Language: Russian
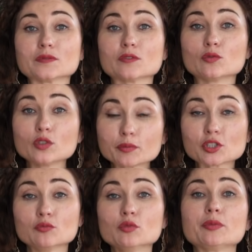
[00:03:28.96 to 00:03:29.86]
Вот
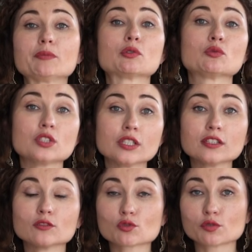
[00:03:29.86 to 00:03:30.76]
почему при
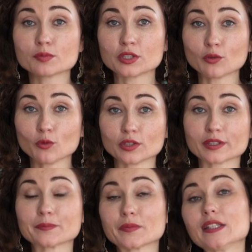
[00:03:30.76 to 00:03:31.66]
похудении нужен
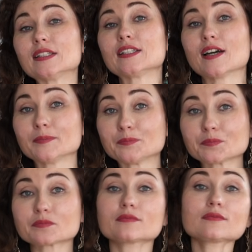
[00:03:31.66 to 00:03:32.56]
психолог. Это я,
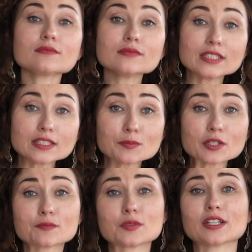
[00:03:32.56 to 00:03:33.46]

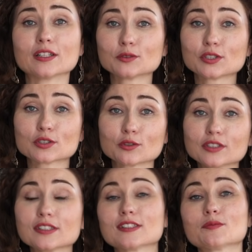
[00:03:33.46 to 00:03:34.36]
эксперт психологии
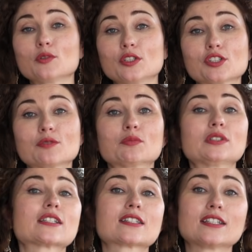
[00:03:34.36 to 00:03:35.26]
стройности с более чем
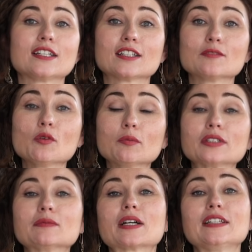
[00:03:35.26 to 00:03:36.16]
15-летним
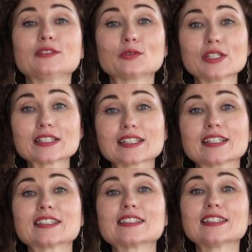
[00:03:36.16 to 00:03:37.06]
опытом, Галина
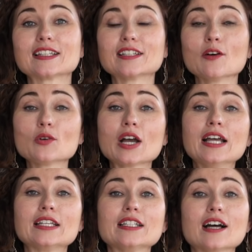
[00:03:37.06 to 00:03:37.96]
Турецкая, кандидат наук
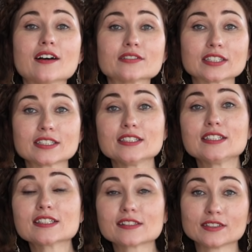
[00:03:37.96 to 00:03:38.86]
и автор
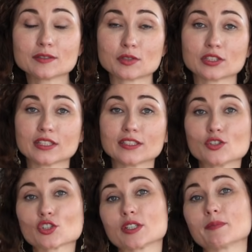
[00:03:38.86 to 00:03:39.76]
единственной
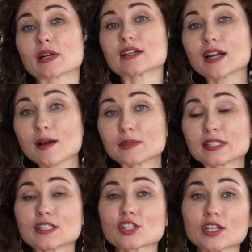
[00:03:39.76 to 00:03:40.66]
психологической программы
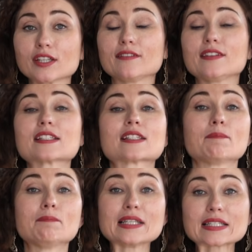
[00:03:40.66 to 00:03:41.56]
снижения веса
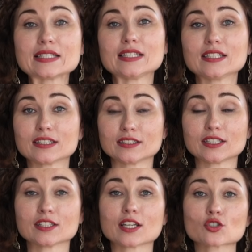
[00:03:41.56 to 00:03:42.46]
без диеты
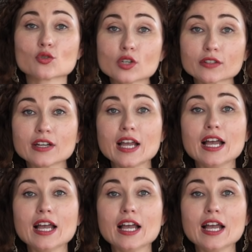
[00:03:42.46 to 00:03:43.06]
тренажеров,